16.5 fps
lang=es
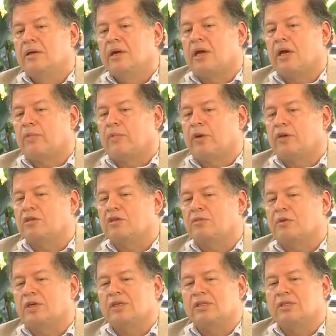el
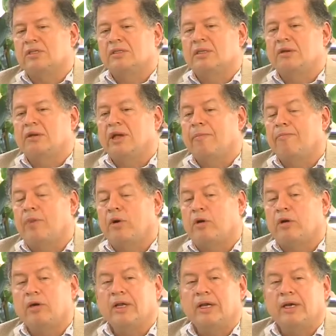próximo es en
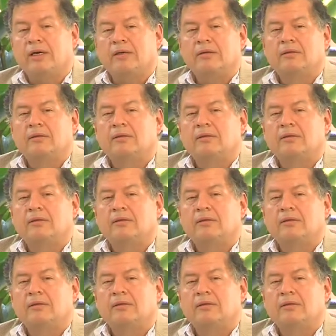Polonia